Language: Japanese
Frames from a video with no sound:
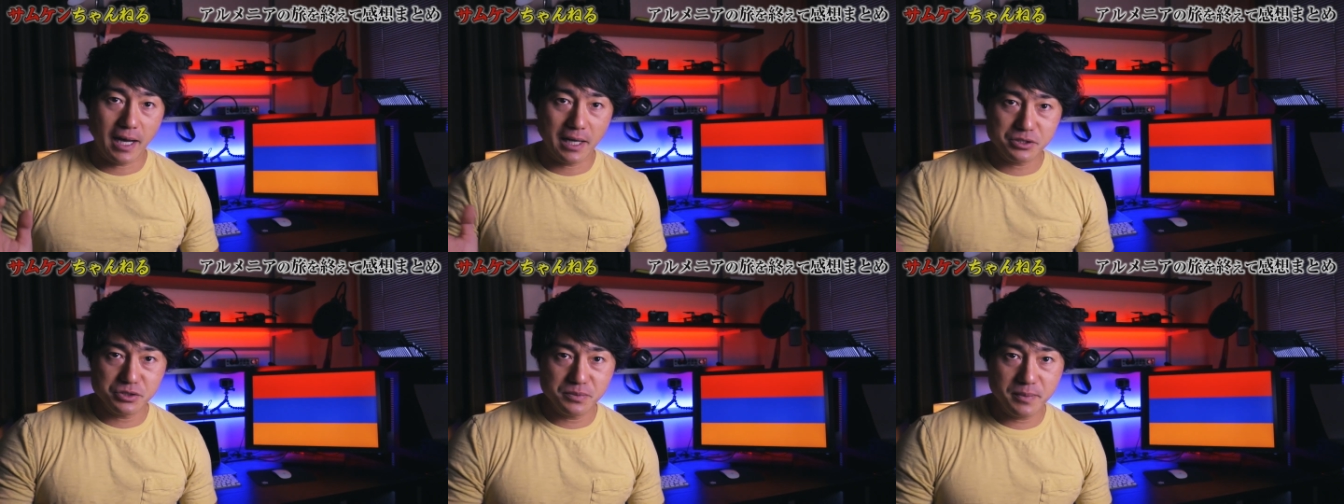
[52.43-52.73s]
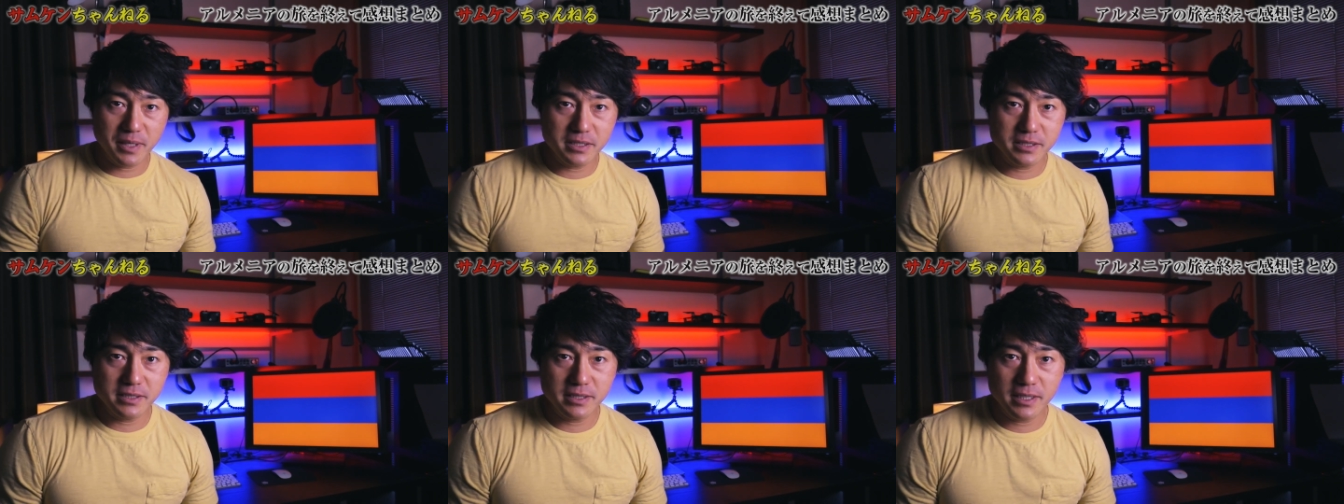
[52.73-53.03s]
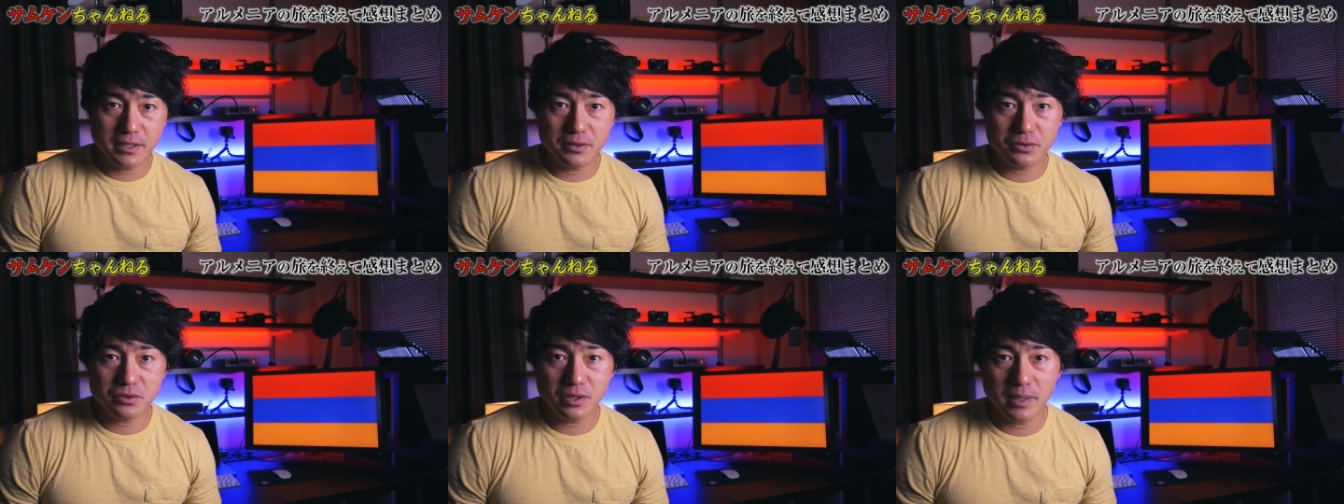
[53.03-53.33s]

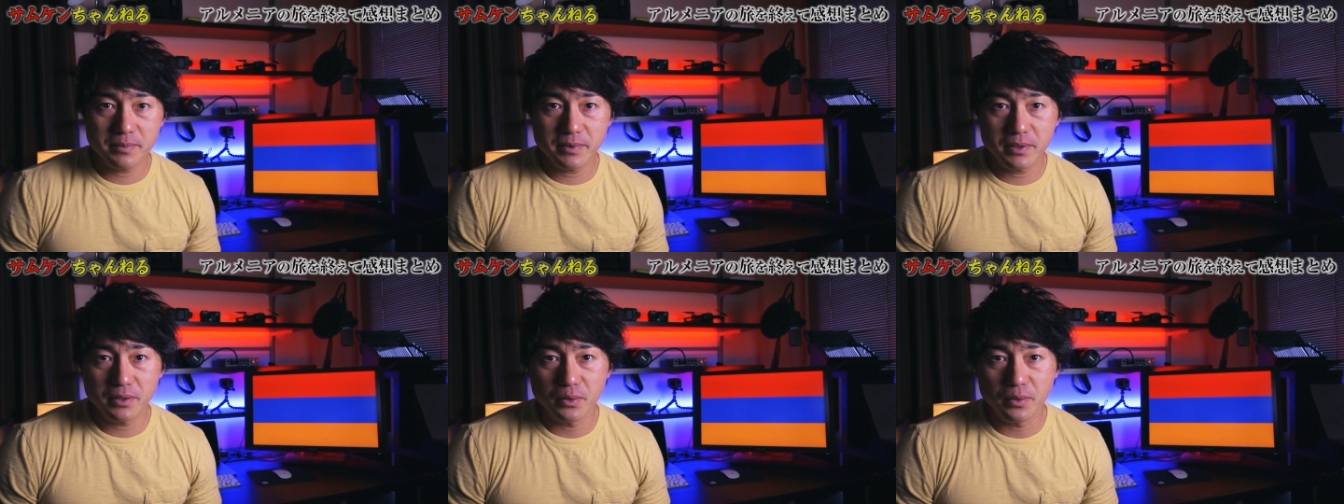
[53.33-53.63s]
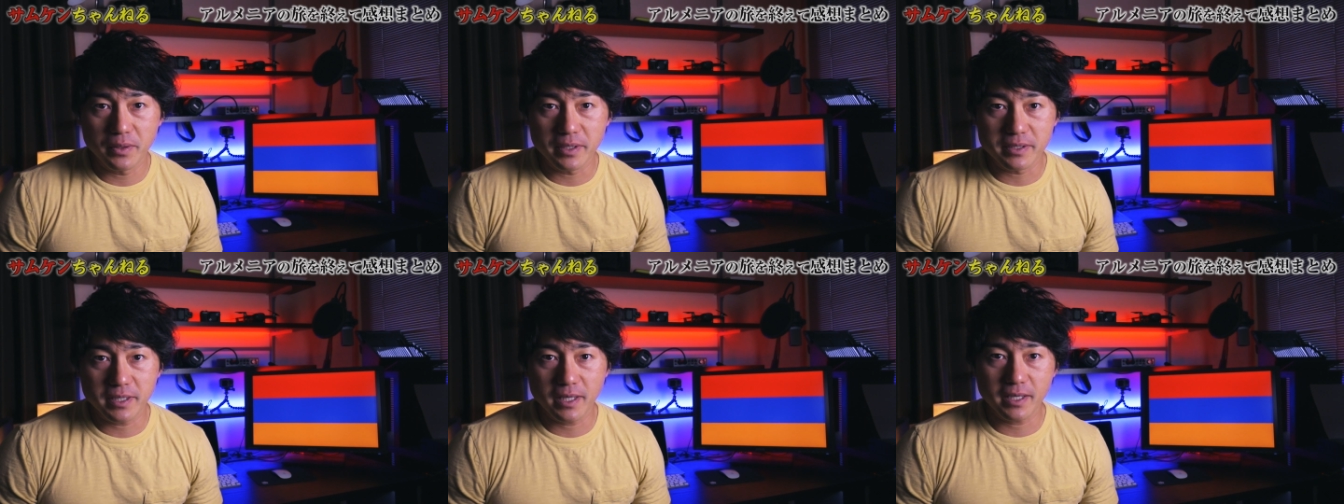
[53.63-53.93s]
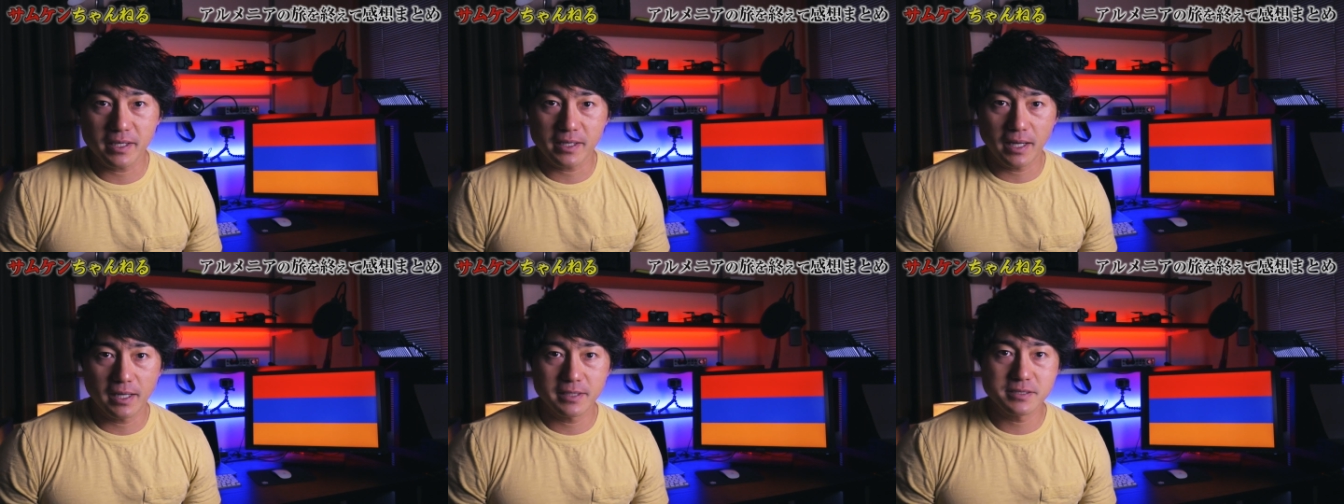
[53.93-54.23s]
アルメニアの旅を終え
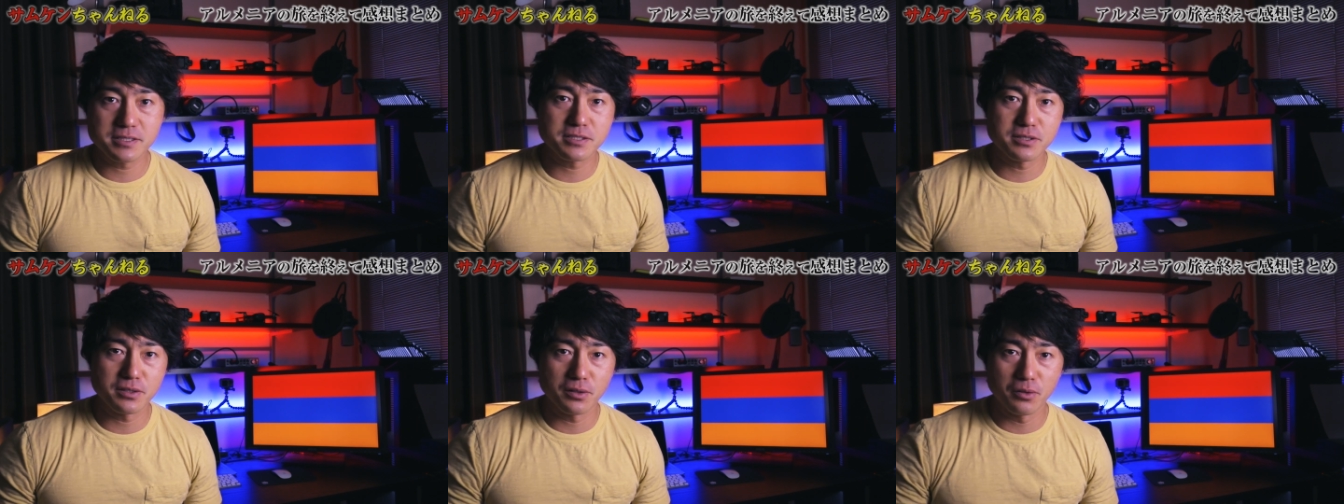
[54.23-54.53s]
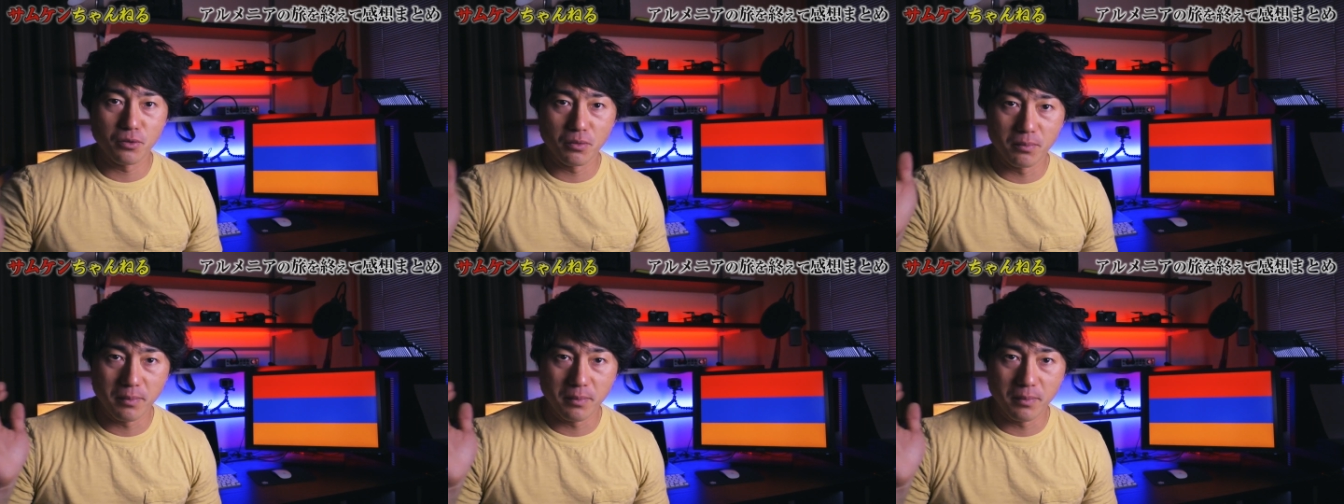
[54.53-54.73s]
て感想